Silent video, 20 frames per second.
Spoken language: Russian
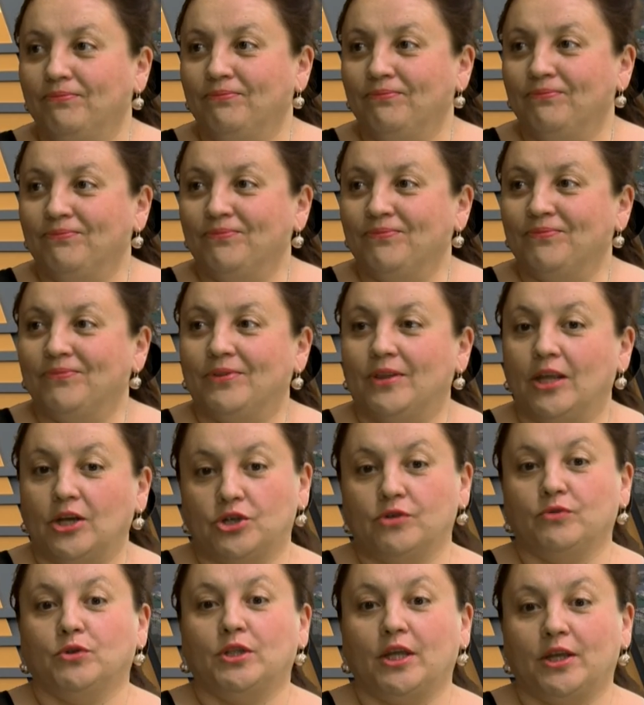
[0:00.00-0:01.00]
Угу.
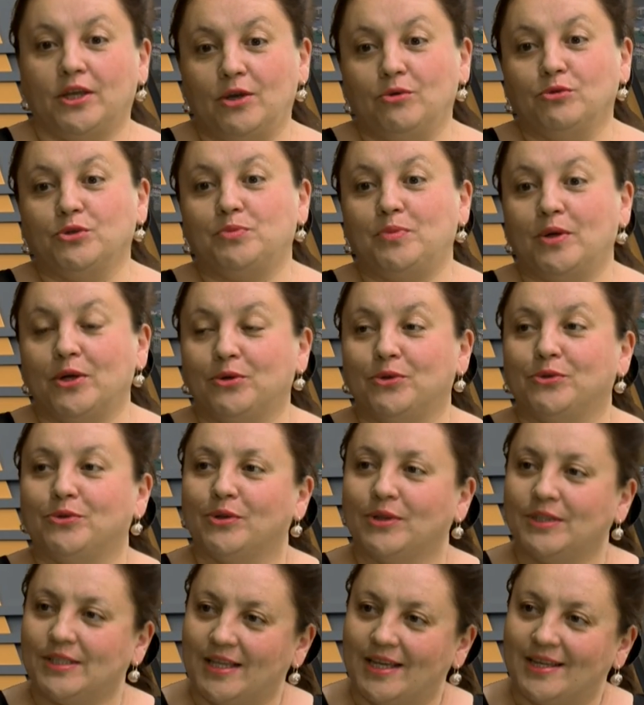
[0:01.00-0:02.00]
Даже вот такие успехи у
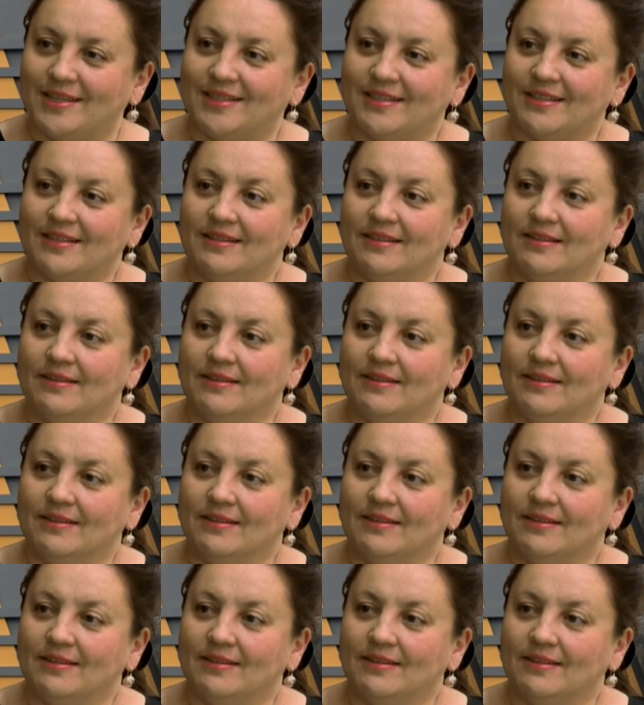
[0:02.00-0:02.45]
нас есть.